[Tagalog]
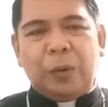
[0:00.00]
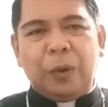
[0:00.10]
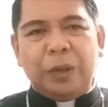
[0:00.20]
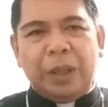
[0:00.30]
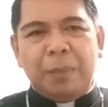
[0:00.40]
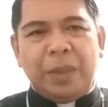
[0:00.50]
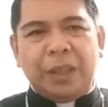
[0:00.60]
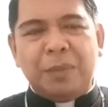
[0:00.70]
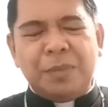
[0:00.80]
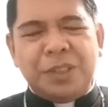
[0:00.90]

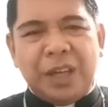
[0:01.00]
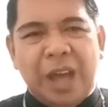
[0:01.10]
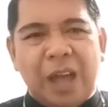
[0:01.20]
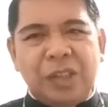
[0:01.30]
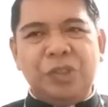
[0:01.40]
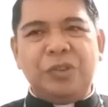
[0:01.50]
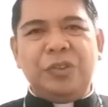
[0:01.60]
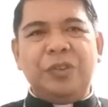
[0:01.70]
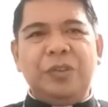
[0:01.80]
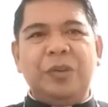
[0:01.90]
contemplatives in
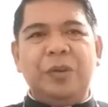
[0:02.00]
action.